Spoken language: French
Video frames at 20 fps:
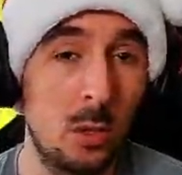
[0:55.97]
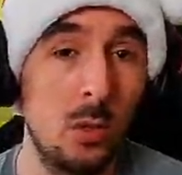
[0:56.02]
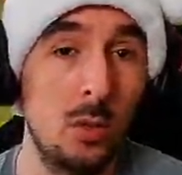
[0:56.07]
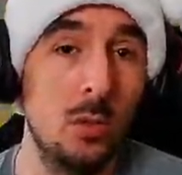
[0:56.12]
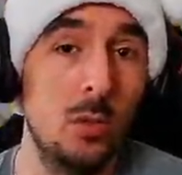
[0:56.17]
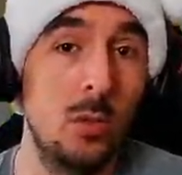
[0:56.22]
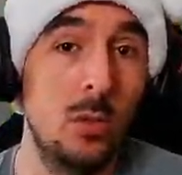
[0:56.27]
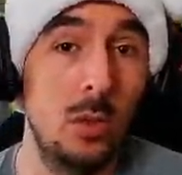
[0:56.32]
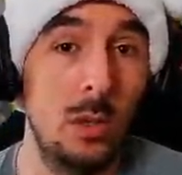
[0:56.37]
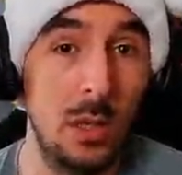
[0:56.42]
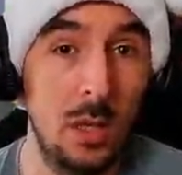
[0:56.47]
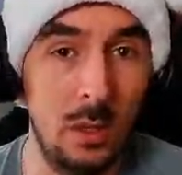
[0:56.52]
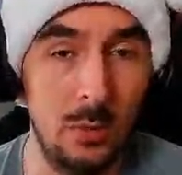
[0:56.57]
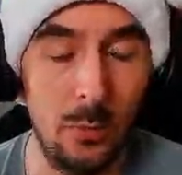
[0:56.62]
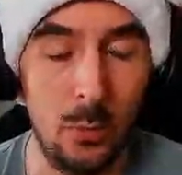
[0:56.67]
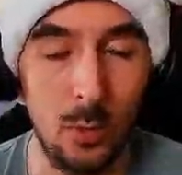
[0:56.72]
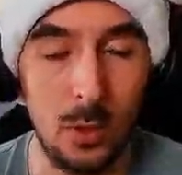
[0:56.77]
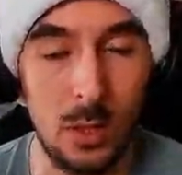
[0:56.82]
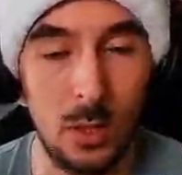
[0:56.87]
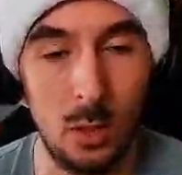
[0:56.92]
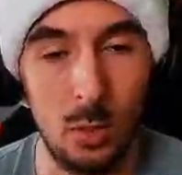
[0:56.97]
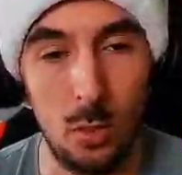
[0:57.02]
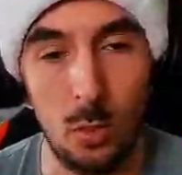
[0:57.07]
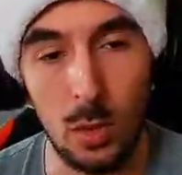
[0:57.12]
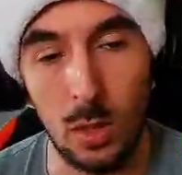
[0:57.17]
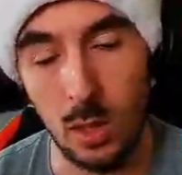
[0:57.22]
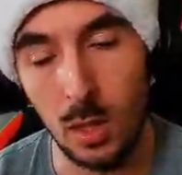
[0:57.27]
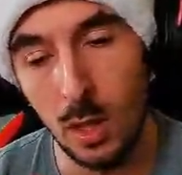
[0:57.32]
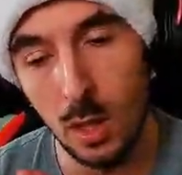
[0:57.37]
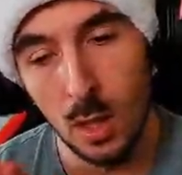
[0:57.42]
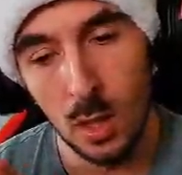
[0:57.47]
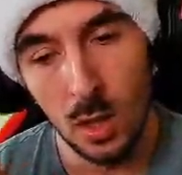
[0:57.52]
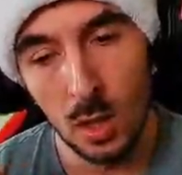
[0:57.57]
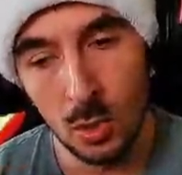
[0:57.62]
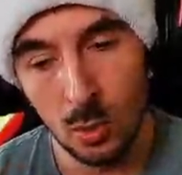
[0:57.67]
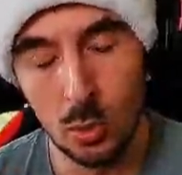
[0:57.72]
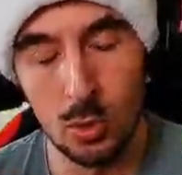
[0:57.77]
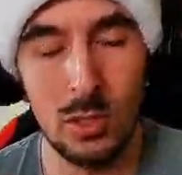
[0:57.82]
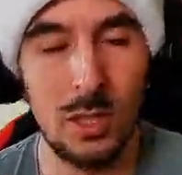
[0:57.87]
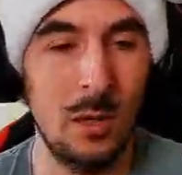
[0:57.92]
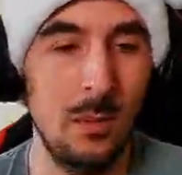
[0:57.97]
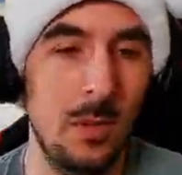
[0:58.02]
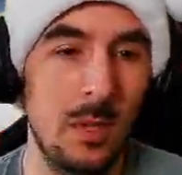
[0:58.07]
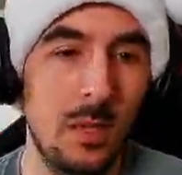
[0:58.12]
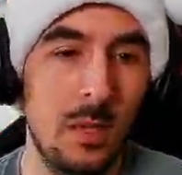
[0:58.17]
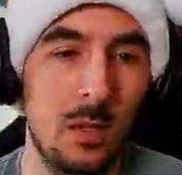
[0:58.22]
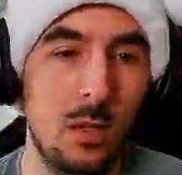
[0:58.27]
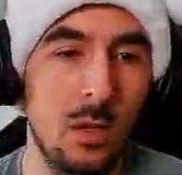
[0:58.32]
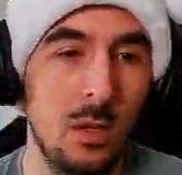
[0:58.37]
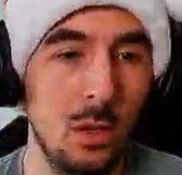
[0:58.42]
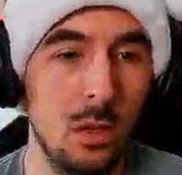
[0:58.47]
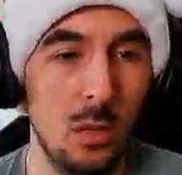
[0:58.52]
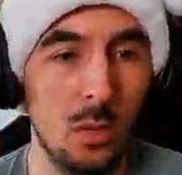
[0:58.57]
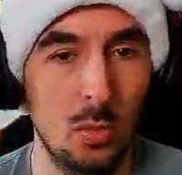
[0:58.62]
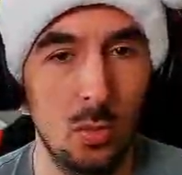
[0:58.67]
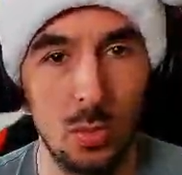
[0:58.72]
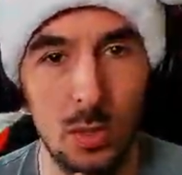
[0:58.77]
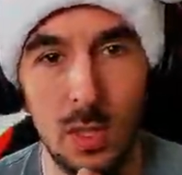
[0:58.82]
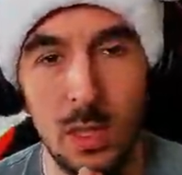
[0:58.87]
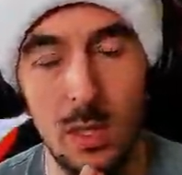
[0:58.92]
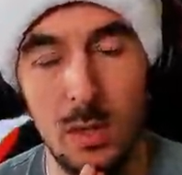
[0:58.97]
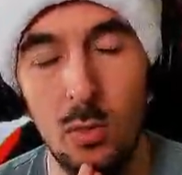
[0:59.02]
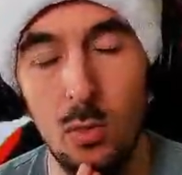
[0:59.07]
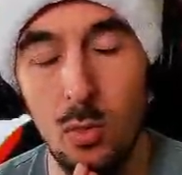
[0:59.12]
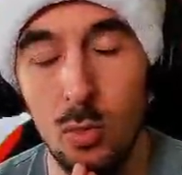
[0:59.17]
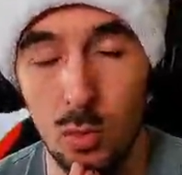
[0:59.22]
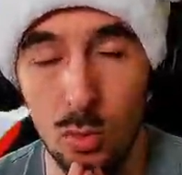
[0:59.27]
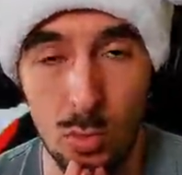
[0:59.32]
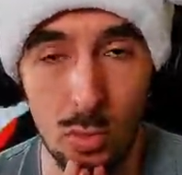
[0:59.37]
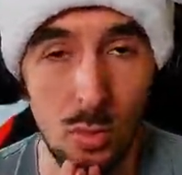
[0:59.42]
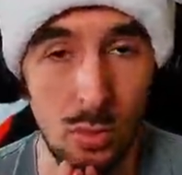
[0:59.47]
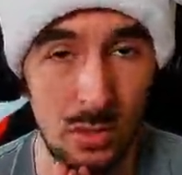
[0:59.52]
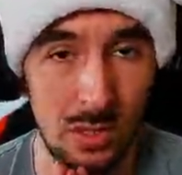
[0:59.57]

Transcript: que l'event Halloween. Jusqu'à maintenant, on a eu le